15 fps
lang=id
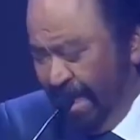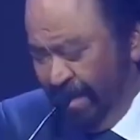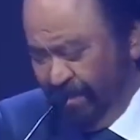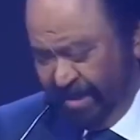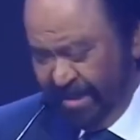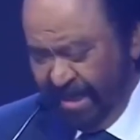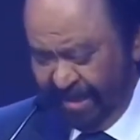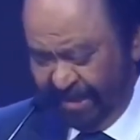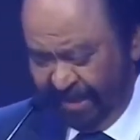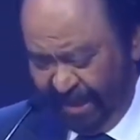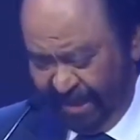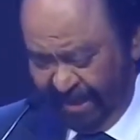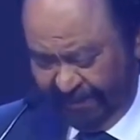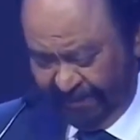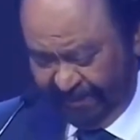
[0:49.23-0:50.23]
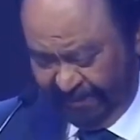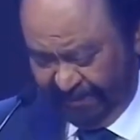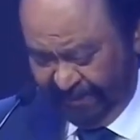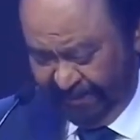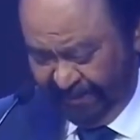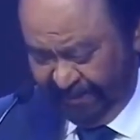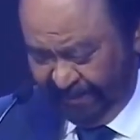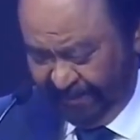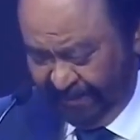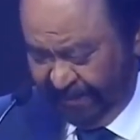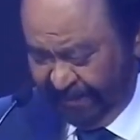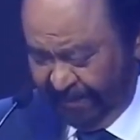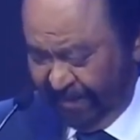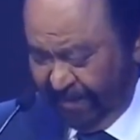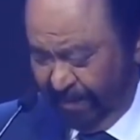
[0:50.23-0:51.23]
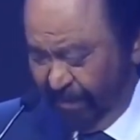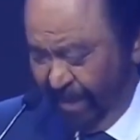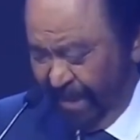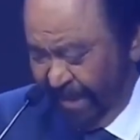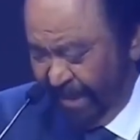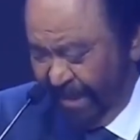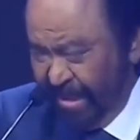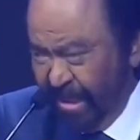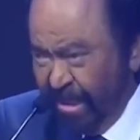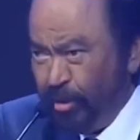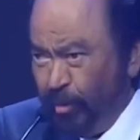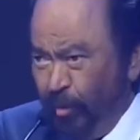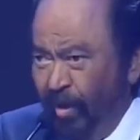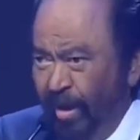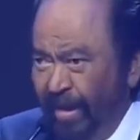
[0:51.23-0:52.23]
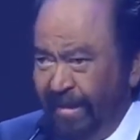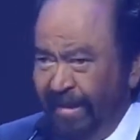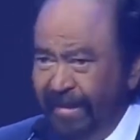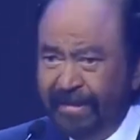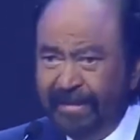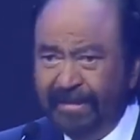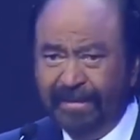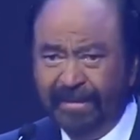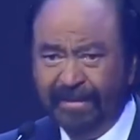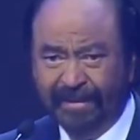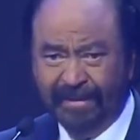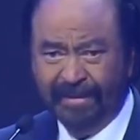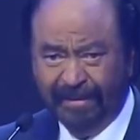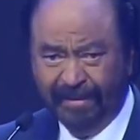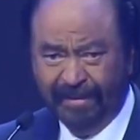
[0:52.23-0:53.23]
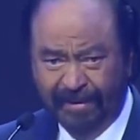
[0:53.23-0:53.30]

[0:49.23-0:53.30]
Ia menilai Jokowi memperlihatkan hubungan yang setara.